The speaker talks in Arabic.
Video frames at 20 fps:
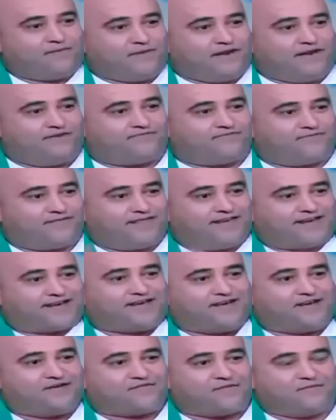الملف هذاك
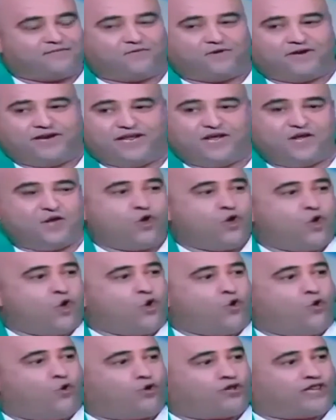فهمني ولا
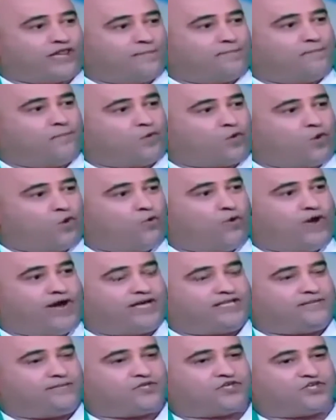وطلبوا كل
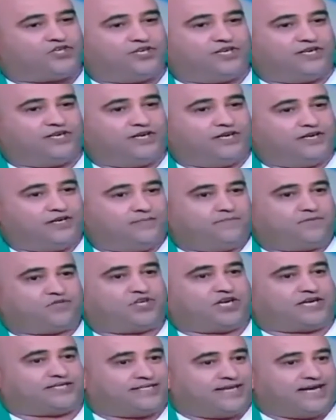واحد باش
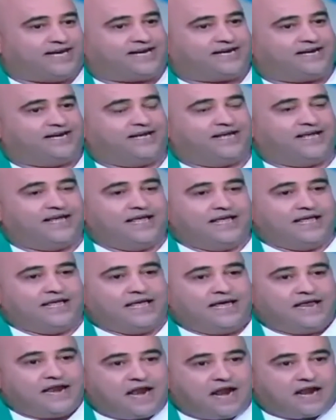باش يختار آه.
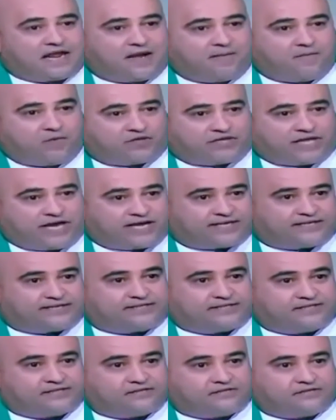انا نلقى متارد
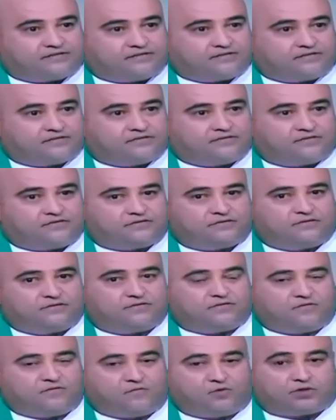
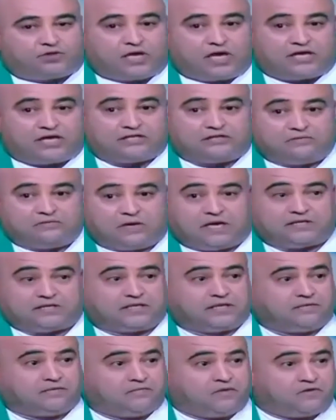متارد
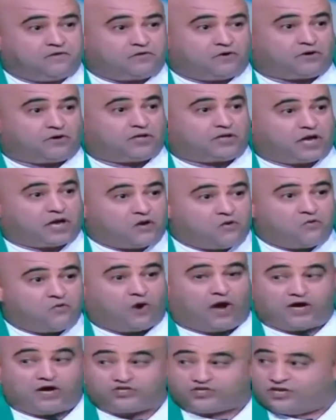معناتها ظهرت
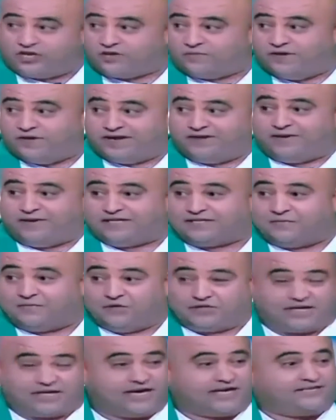كانه حاجه كبيره معناتها
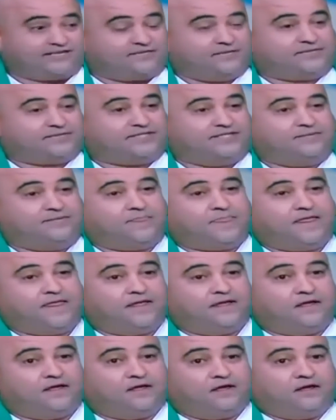متارد فهمتني
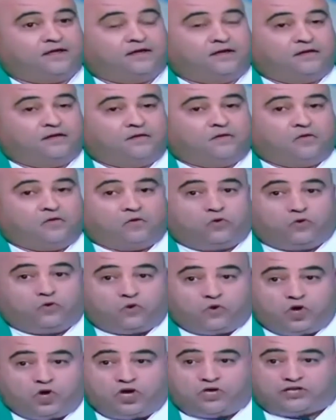
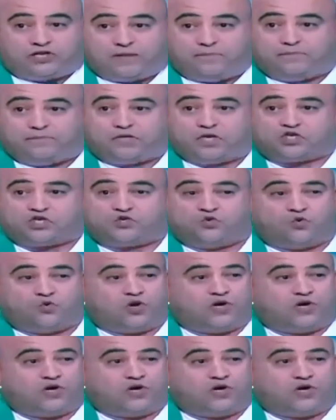تقول لي طلب بدر شنو